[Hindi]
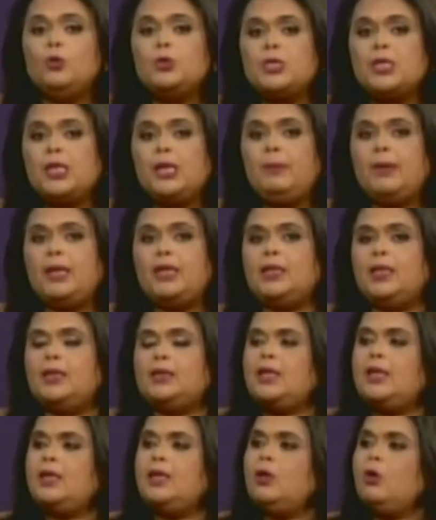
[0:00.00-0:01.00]
उसके बाद
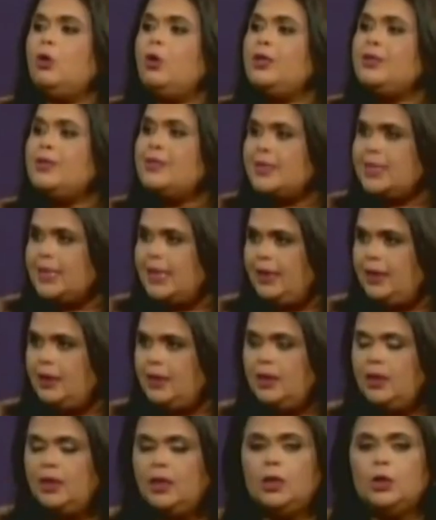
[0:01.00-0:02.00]
आता है ऑन
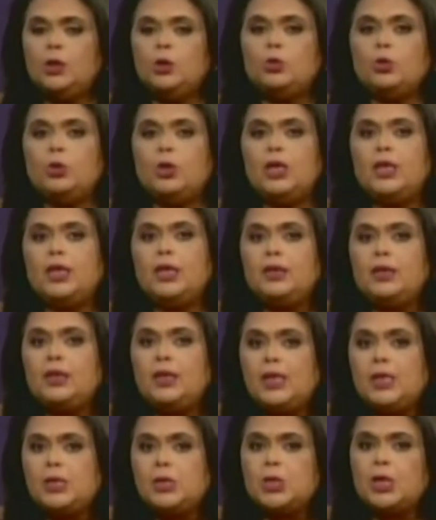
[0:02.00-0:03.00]
साइट तो अगर
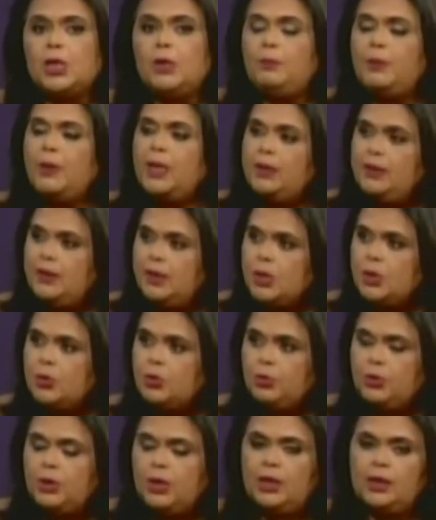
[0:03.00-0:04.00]
तीन चार
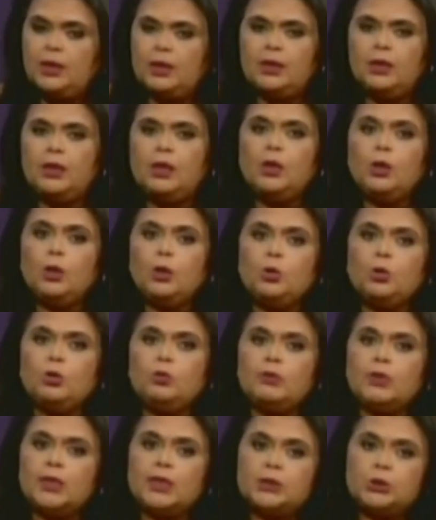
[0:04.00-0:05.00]
पार्टनर्स होते हैं
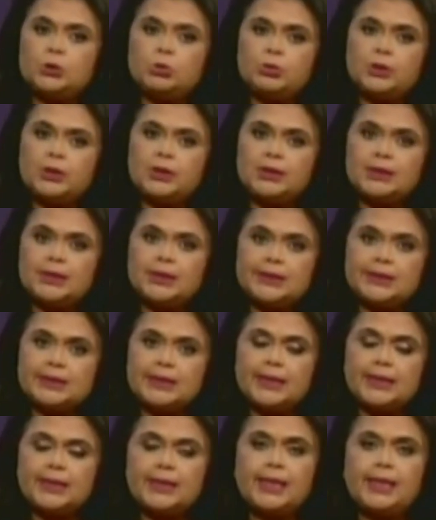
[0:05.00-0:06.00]
तो वास्तु
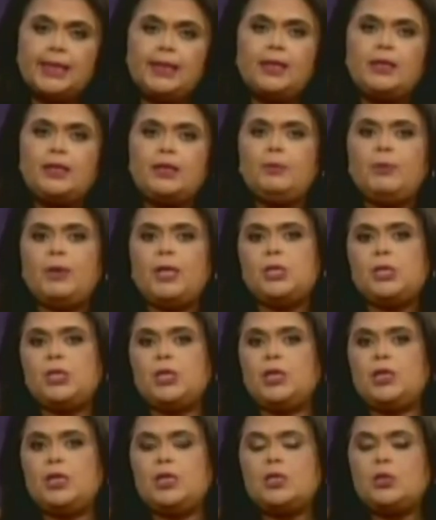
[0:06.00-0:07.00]
कंसल्टेंट के लिए ये बात
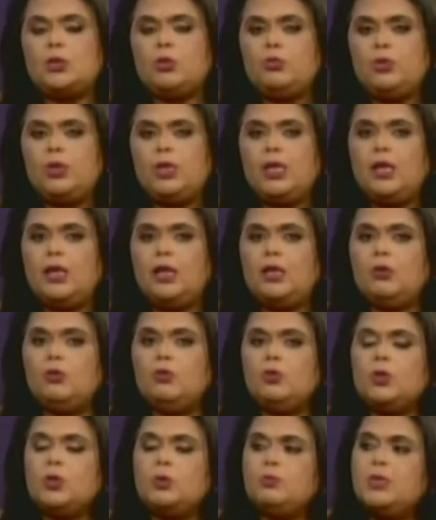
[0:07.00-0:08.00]
जानना ज़रूरी है कि
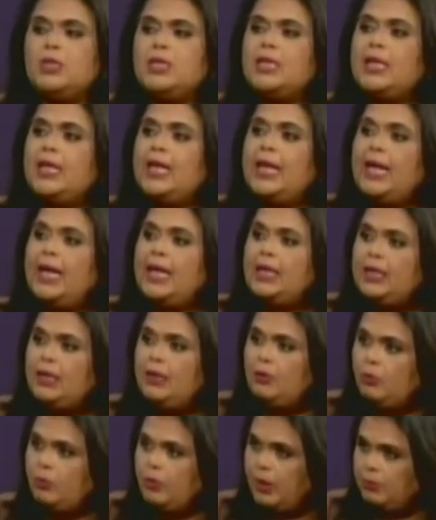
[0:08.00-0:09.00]
उसमें से
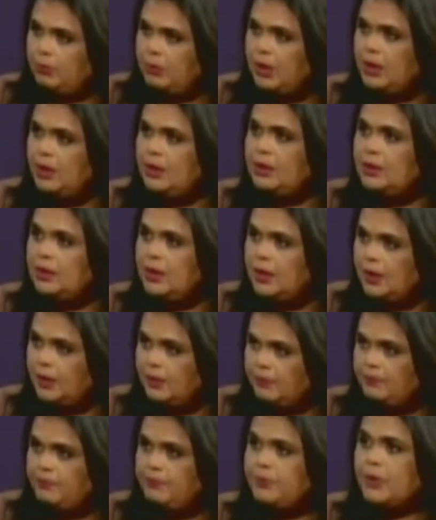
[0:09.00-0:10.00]
एक्टिव मेंबर कितने
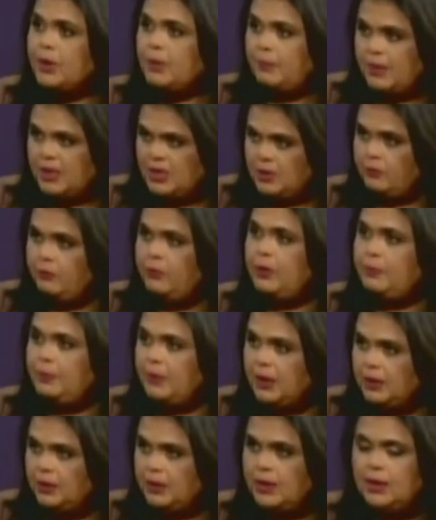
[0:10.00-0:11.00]
हैं पैसिफिक
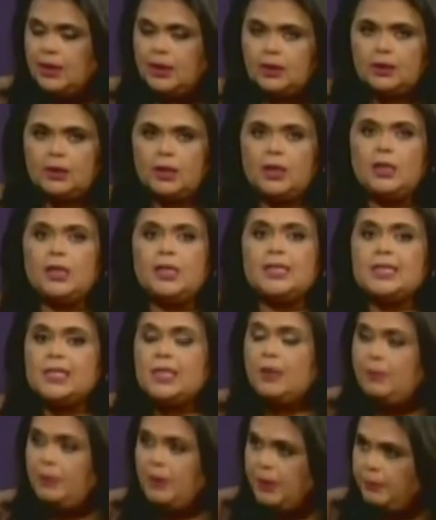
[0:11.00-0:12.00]
पार्टनर कितने हैं
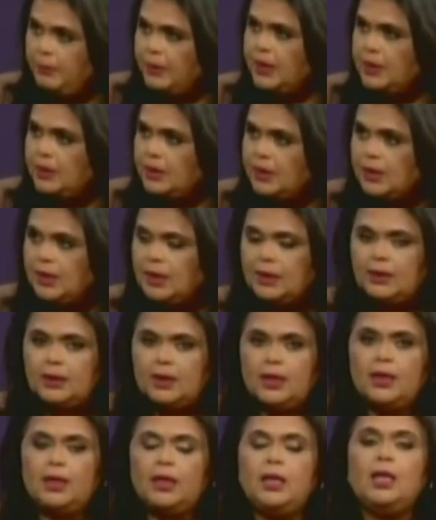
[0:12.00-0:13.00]
स्लीपिंग पार्टनर
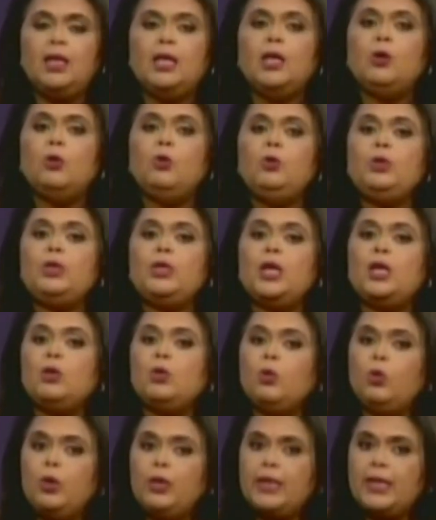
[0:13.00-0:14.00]
कितने हैं उनका
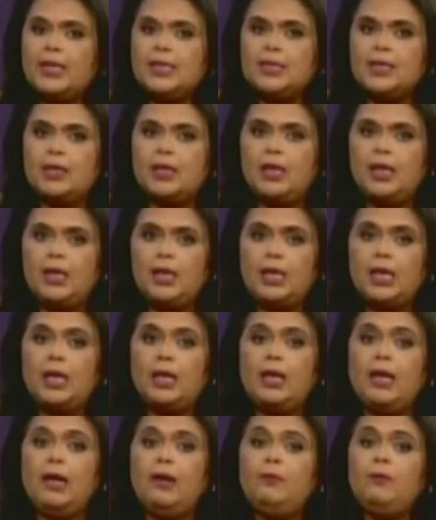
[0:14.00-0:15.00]
रोल कैसा
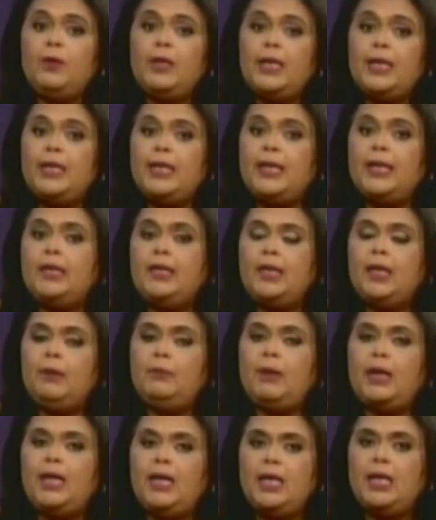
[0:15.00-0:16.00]
रहेगा एवरी डे डे
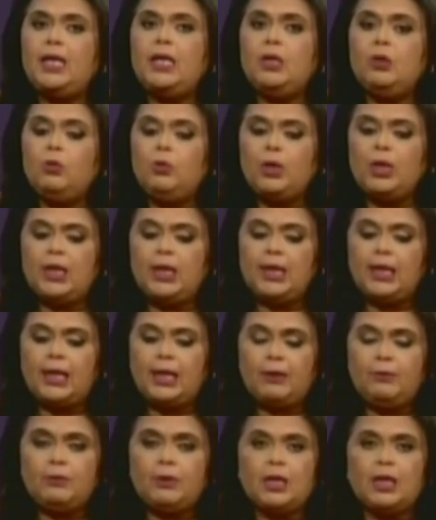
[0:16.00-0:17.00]
बाय डे की रूटीन
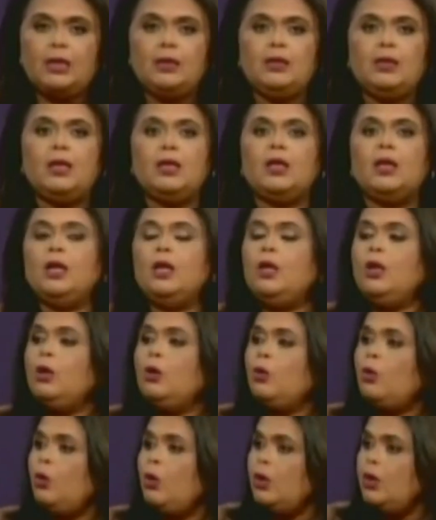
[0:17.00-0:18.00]
लाइफ के अंदर
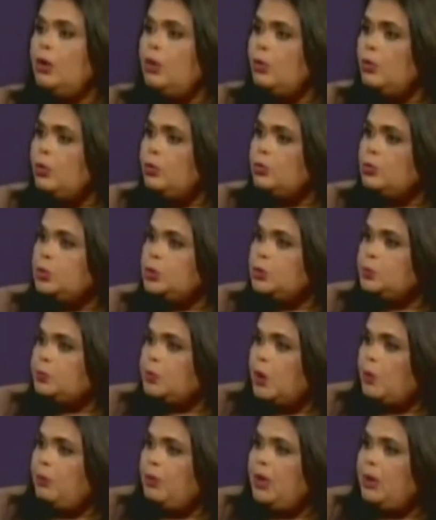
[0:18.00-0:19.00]
कौन लोग उस
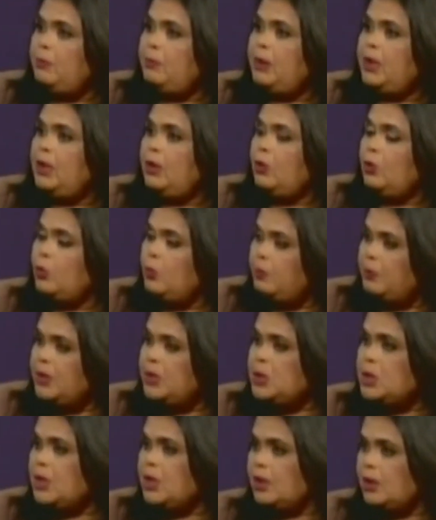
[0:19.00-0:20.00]
प्रॉपर्टी पे
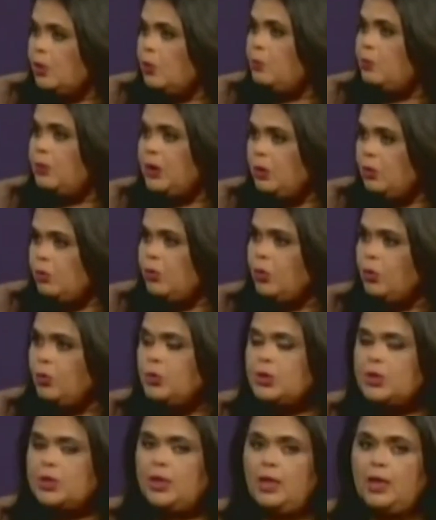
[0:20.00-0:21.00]
ओपन जाके ओपन टू
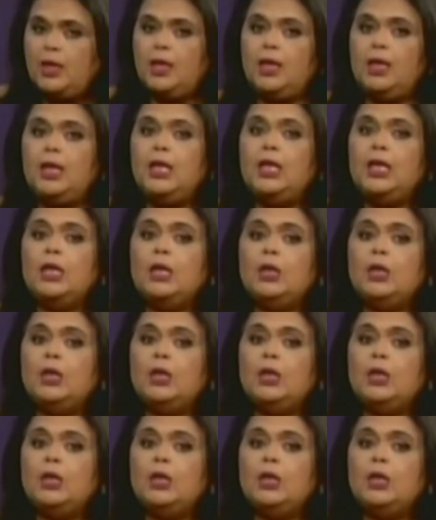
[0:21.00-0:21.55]
क्लोज़ करेंगे